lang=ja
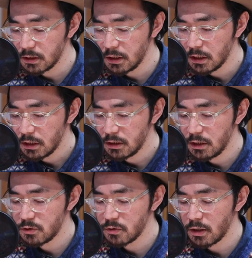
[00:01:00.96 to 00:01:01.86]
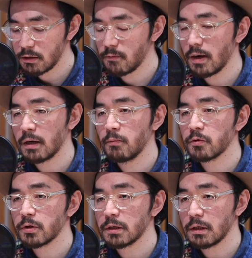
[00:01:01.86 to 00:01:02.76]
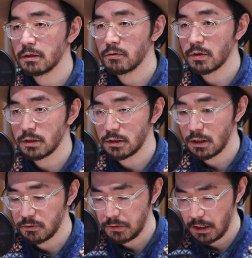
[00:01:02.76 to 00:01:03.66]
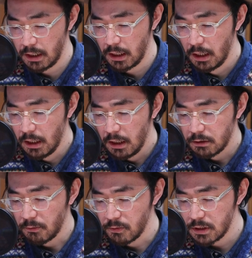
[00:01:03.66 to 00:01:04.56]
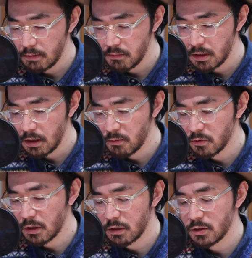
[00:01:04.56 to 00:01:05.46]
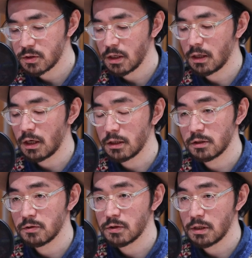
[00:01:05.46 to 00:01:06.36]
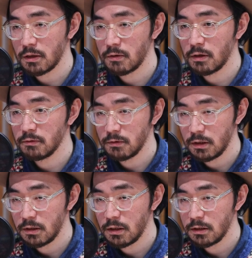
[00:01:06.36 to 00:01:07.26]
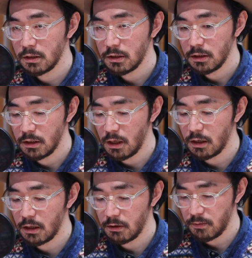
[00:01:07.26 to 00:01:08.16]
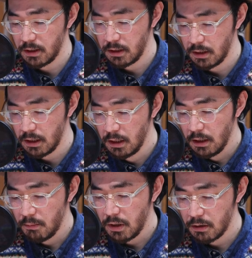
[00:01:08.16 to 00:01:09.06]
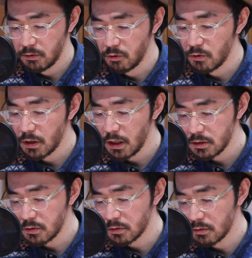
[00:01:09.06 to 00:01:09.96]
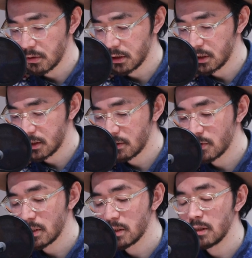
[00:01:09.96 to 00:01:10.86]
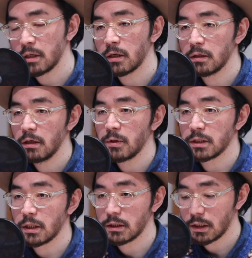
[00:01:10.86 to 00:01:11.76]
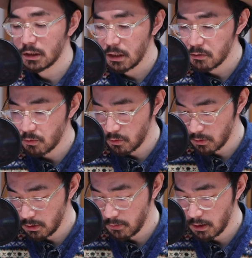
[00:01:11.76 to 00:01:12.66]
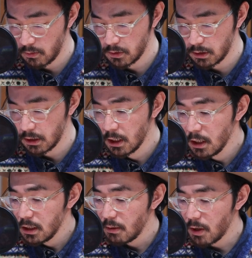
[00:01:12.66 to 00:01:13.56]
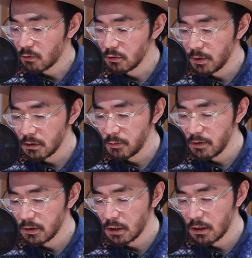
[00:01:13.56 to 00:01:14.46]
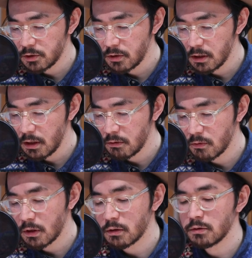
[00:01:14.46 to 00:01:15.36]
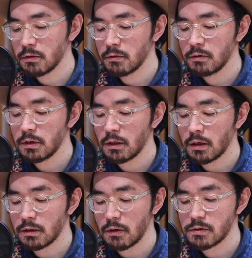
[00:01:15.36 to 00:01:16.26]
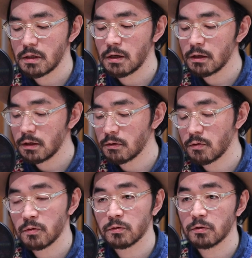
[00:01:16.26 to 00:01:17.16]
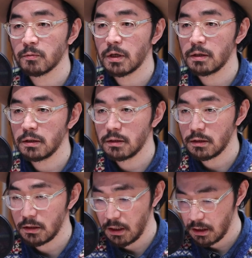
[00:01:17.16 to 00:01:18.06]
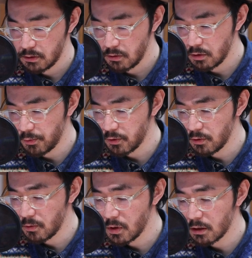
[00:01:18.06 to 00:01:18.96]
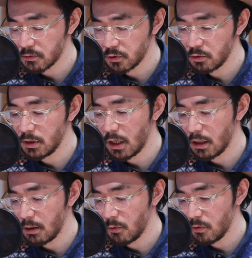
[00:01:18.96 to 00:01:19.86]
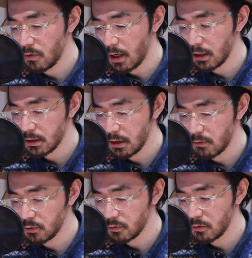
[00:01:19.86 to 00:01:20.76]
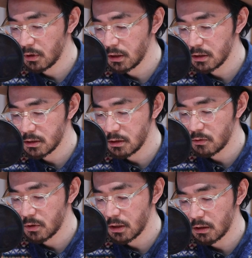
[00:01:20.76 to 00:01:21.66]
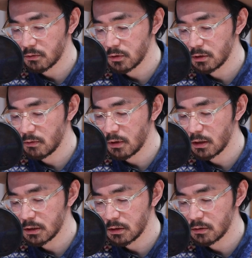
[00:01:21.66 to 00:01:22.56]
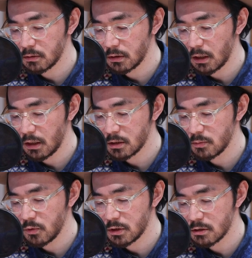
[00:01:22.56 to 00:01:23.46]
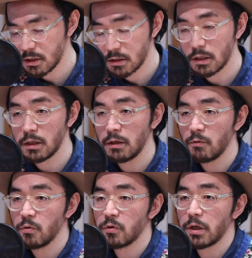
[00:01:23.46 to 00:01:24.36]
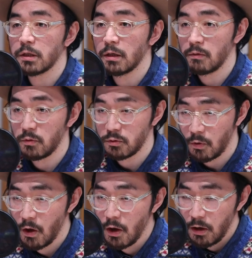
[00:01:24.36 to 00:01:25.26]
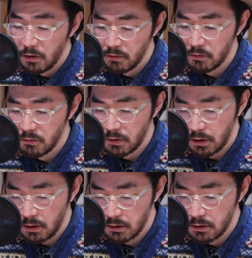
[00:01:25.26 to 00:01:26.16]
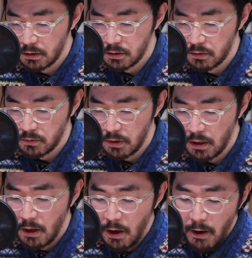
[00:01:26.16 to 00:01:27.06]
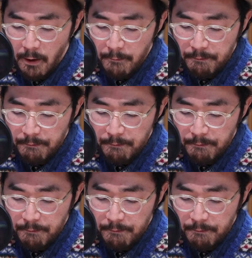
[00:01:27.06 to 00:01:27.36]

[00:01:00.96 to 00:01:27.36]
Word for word: 時に20代の若者だった人たちなので、はい、当然みんなもう70歳から80歳くらいの年齢になられるわけで、うんうん、まあ不法が相次ぐっていうのは自然の摂理から言えば仕方がないところではあるし、うん、でまあ、この番組では70年代の音楽っていうのを普段からたくさんかけてるということもあってそれと僕の音楽の趣味なんかもあって、はいはい、このコーナーで追悼企画としてお話しするケースも必然的に多くなってくるというような感じですよね。うんはい